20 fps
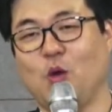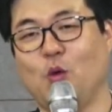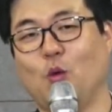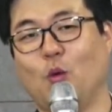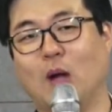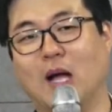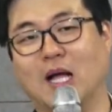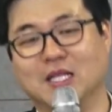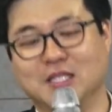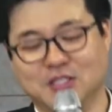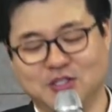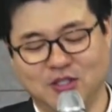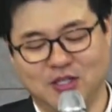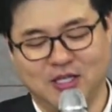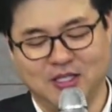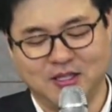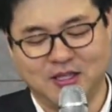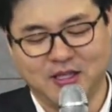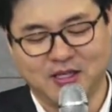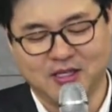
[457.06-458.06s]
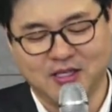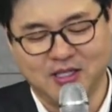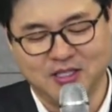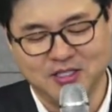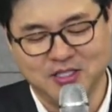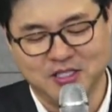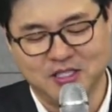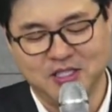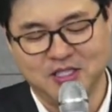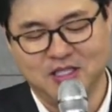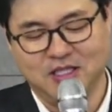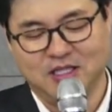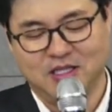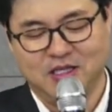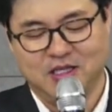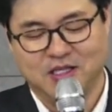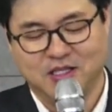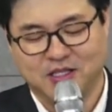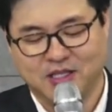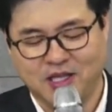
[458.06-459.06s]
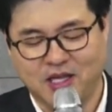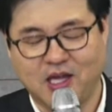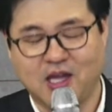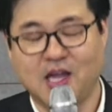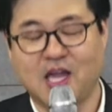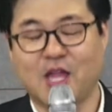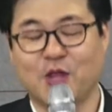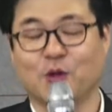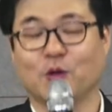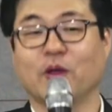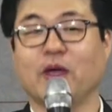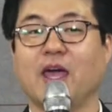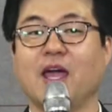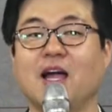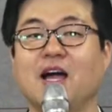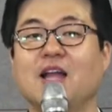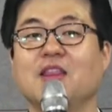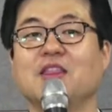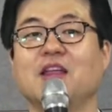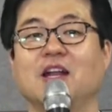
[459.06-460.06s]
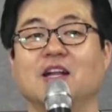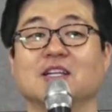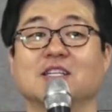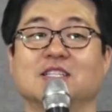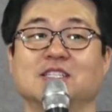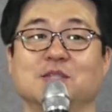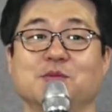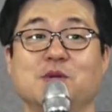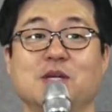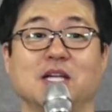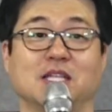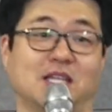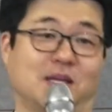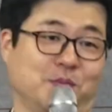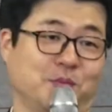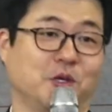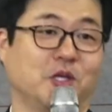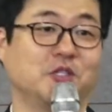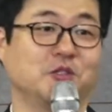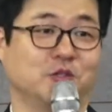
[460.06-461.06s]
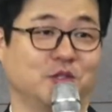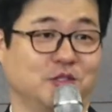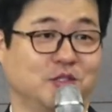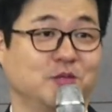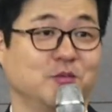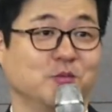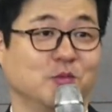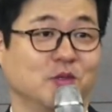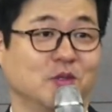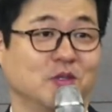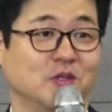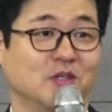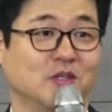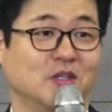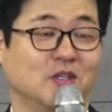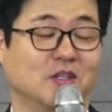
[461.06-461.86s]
완전할 때까지 계속 행한다는 그 의미가 담겨져 있습니다.